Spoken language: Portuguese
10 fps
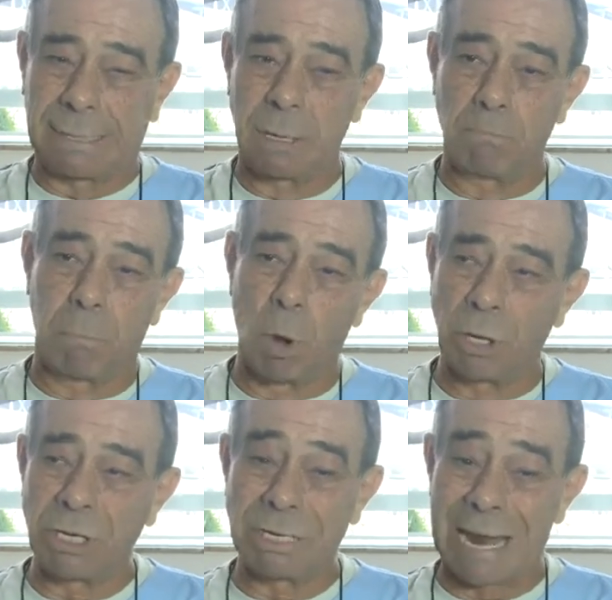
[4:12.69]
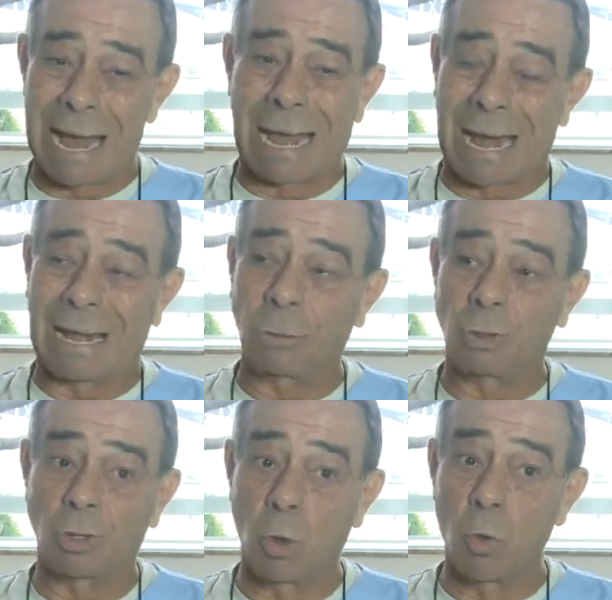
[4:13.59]
tambores
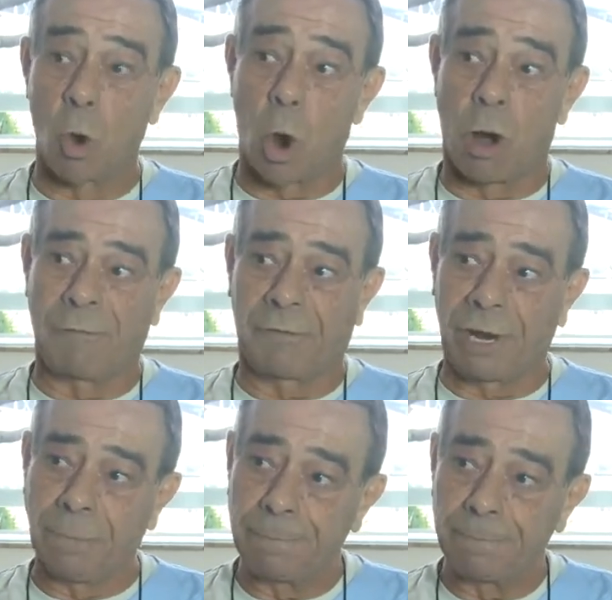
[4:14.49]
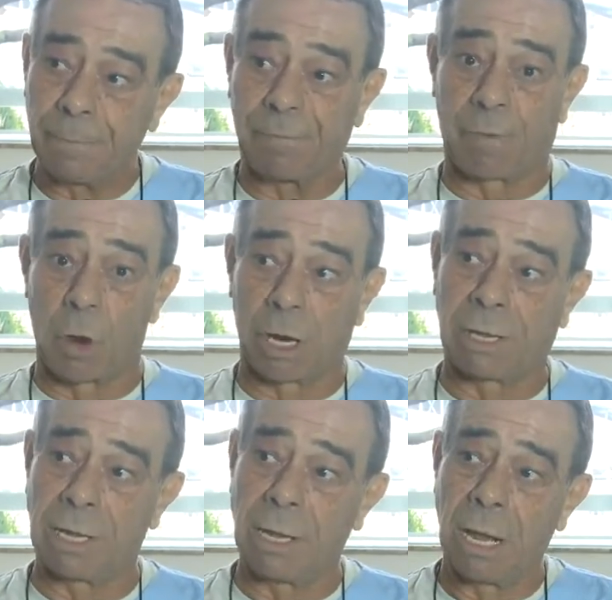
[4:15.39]
lacrados num cofre
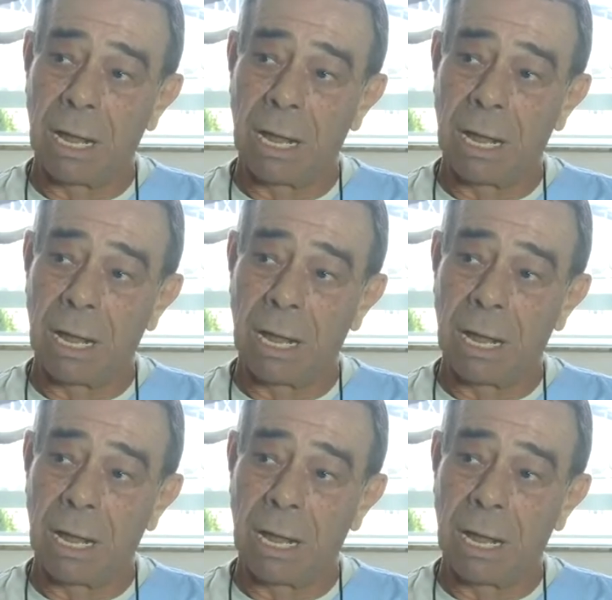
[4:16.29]
forte